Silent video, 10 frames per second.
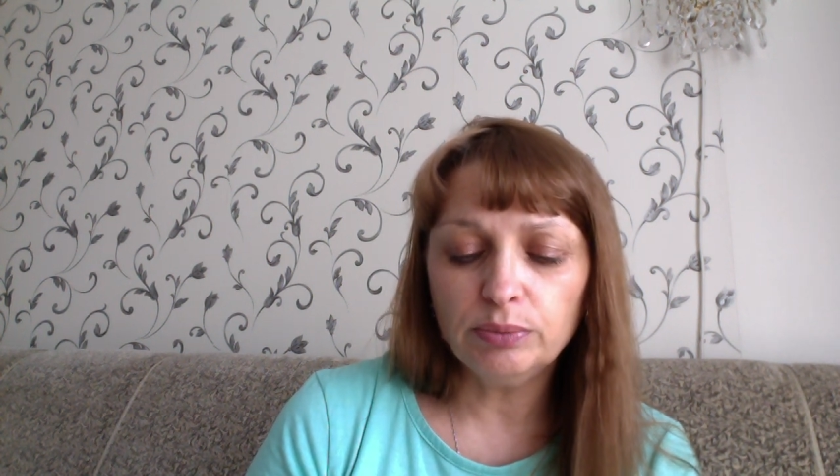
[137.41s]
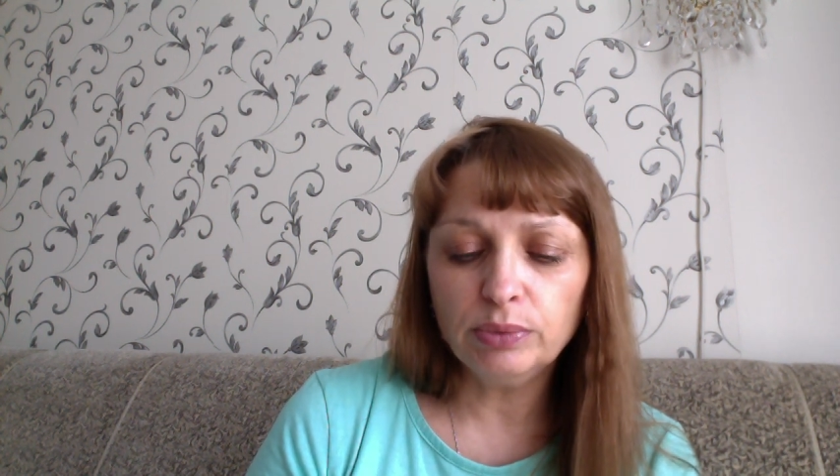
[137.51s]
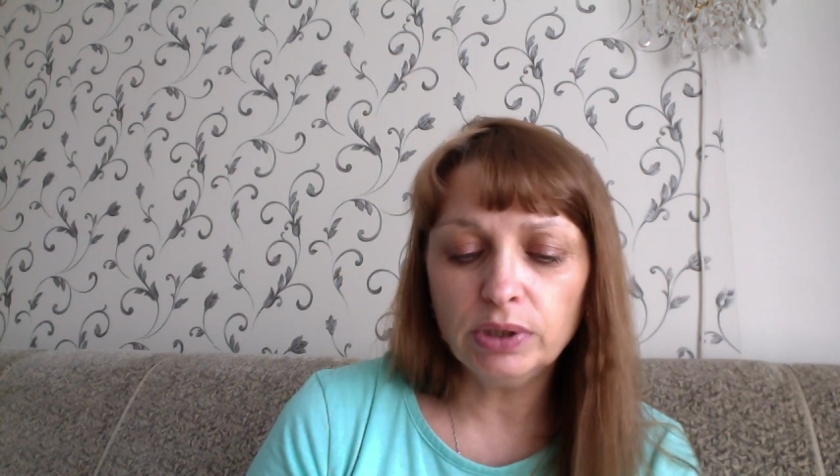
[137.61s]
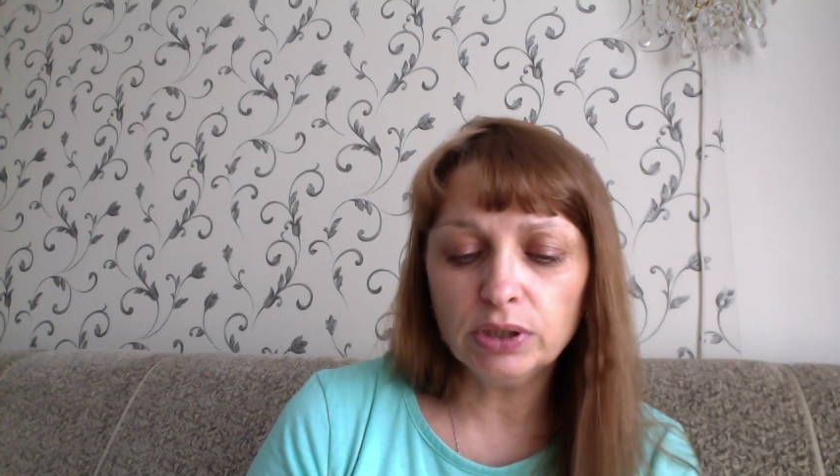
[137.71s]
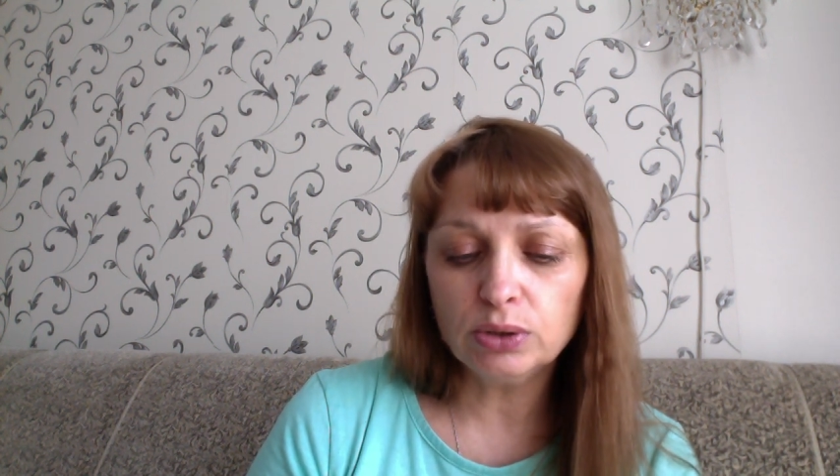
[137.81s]

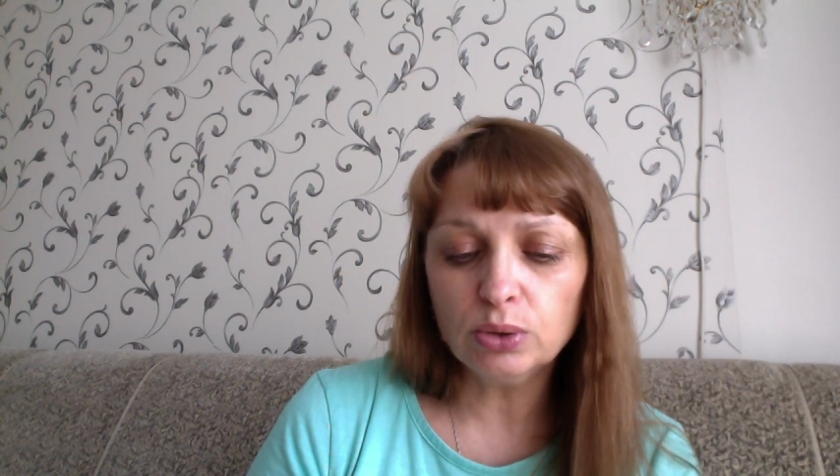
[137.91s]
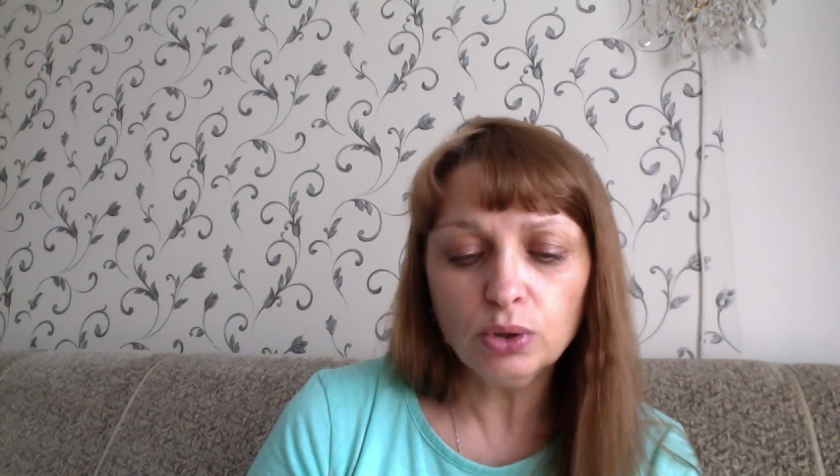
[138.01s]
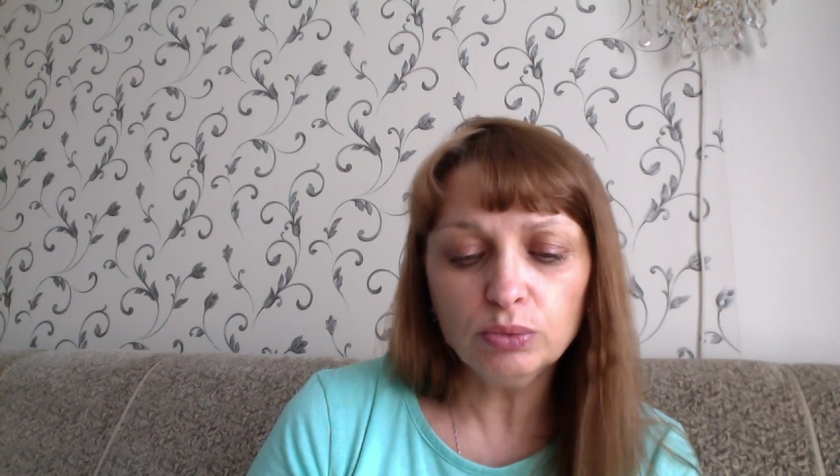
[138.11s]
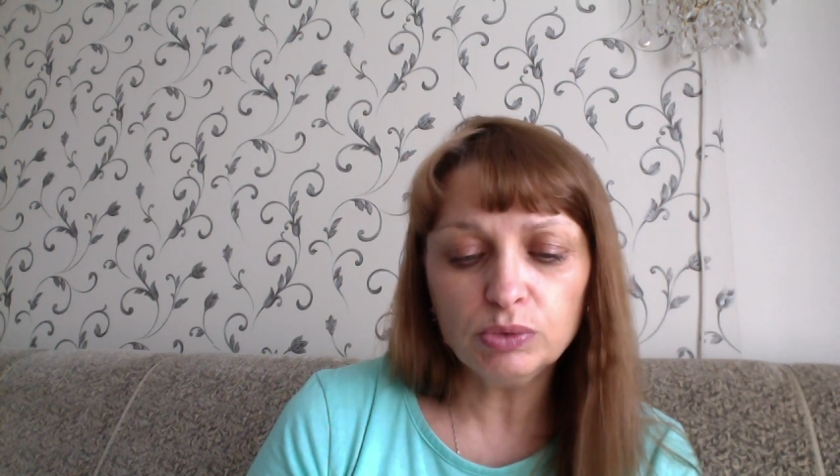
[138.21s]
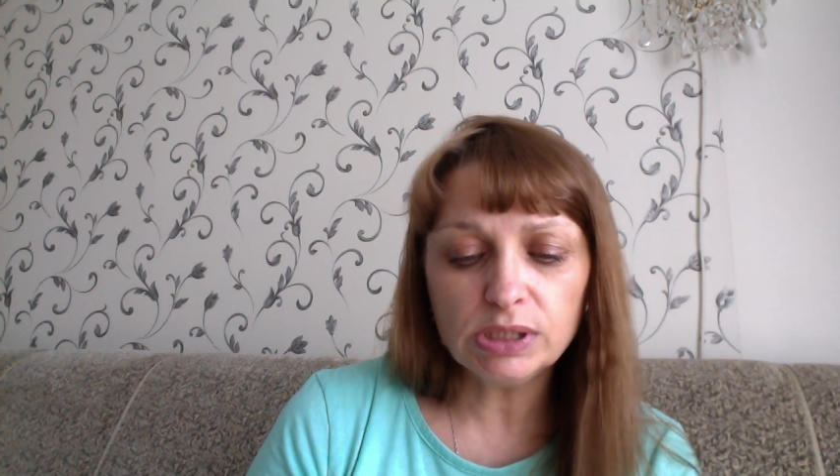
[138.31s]
мы
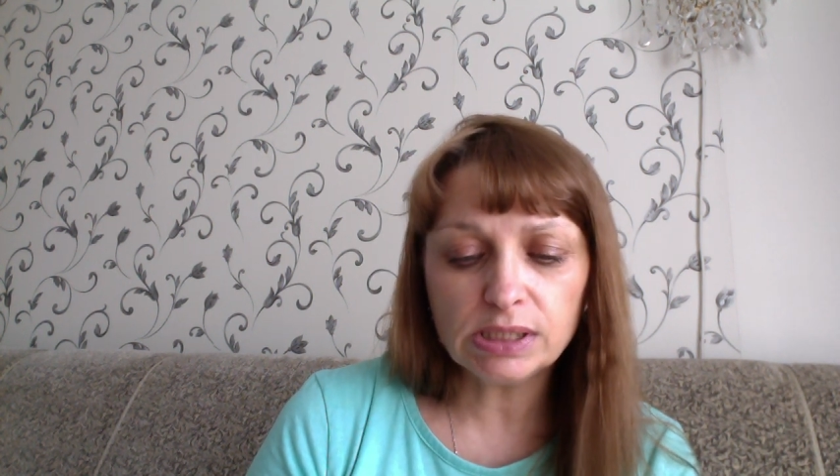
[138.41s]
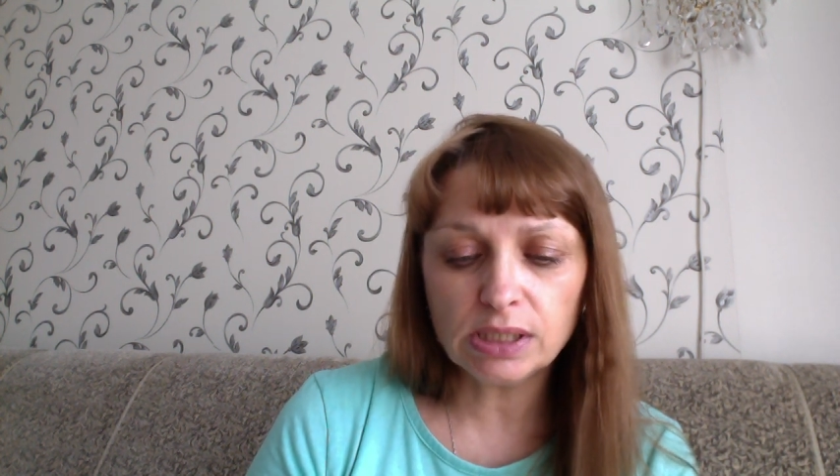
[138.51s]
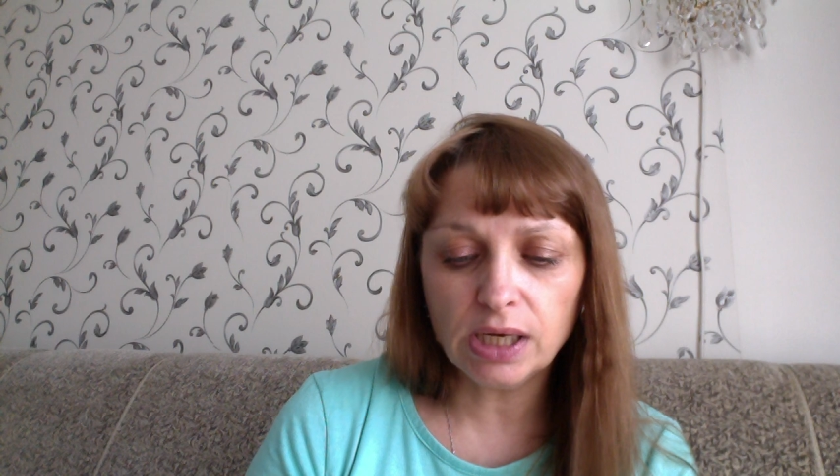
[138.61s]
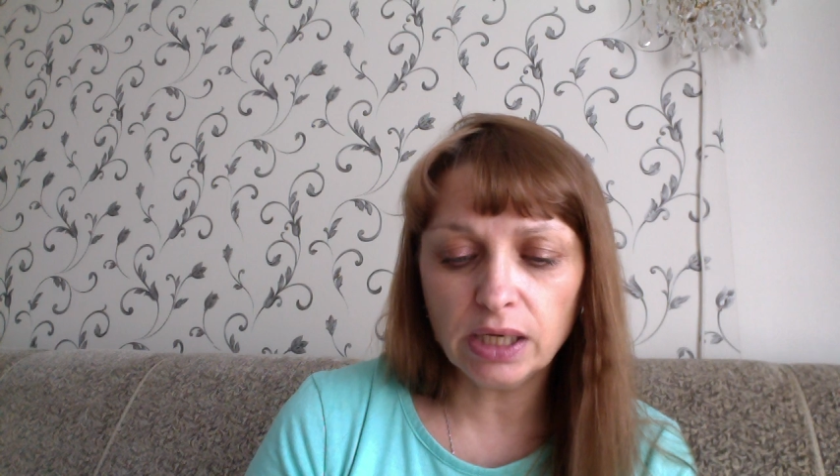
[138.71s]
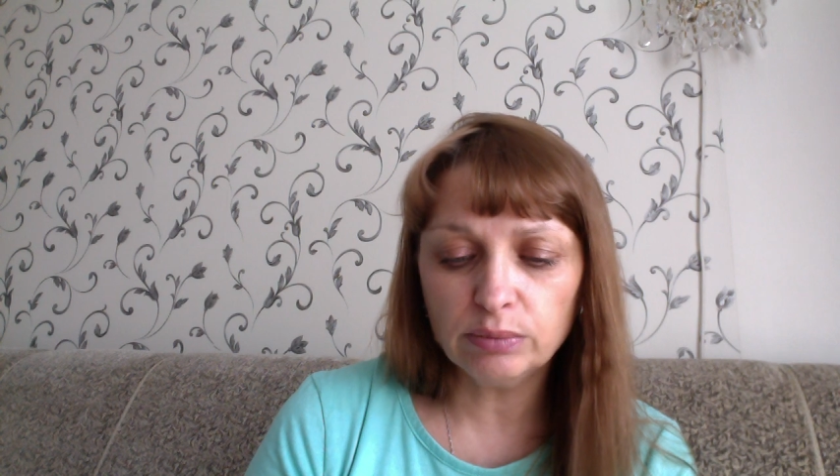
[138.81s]
откроем
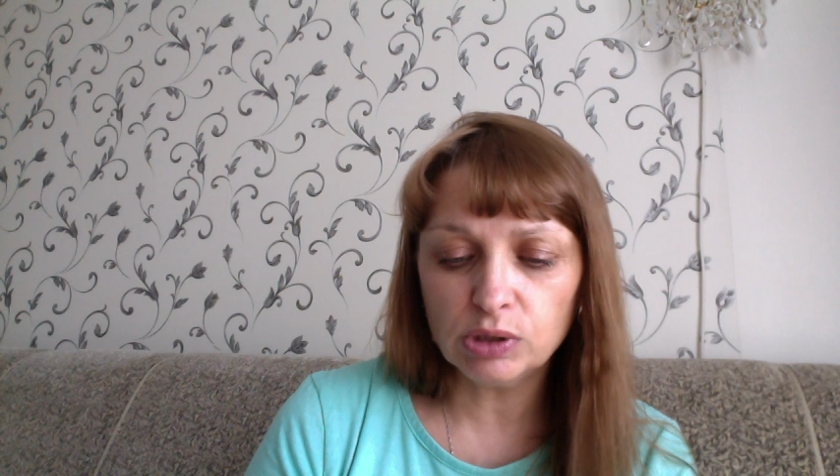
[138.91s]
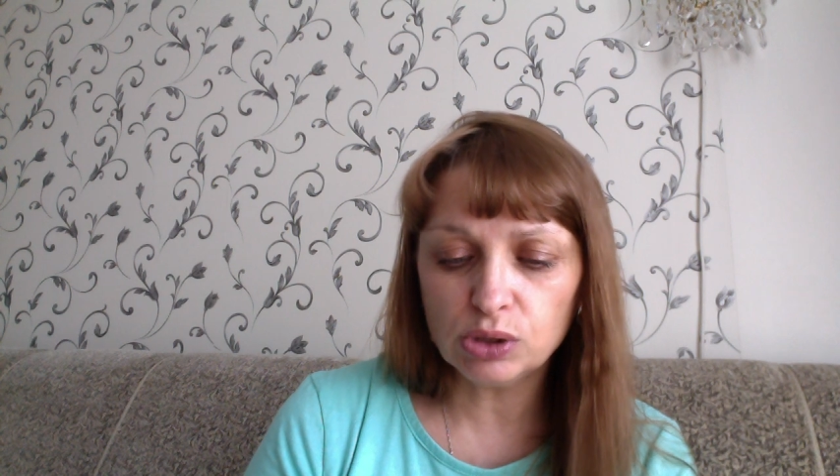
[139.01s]
неиссякаемый